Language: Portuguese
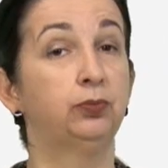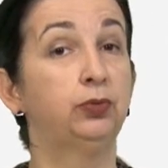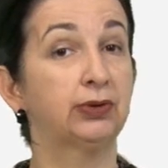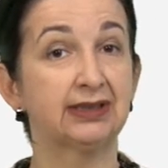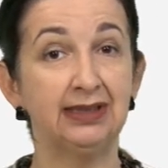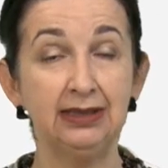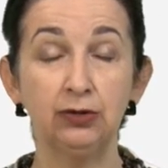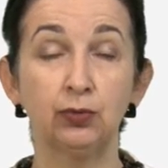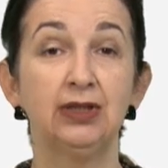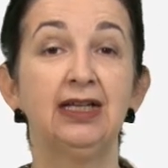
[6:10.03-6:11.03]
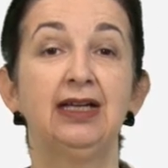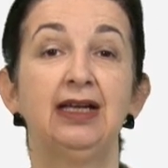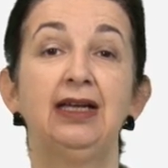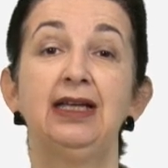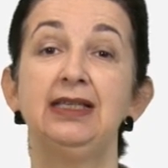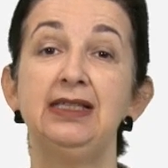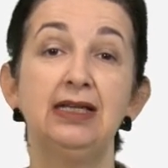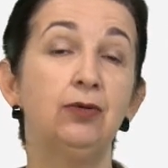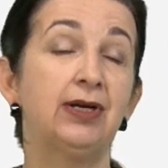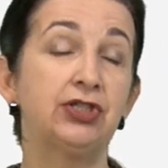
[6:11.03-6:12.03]
Portanto, é,
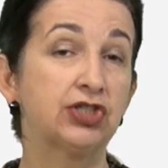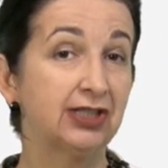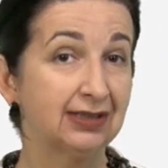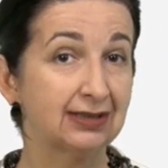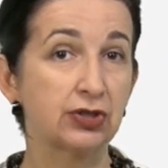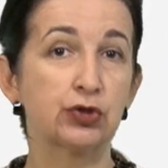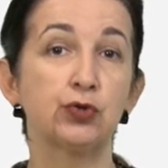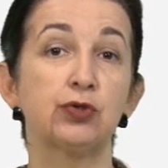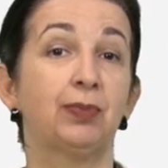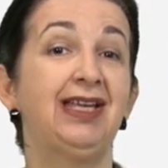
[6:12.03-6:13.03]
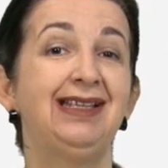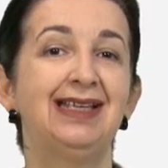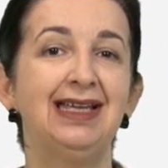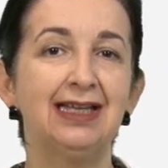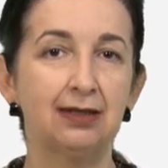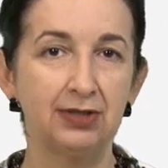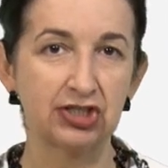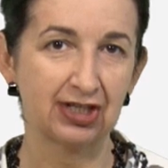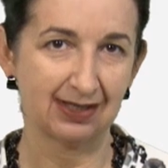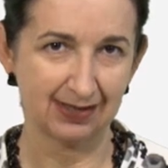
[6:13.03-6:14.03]
não adianta suspender a
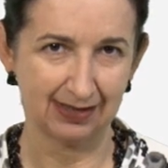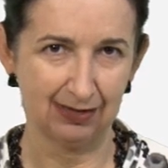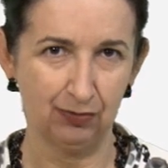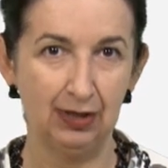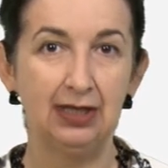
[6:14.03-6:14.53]
medicação,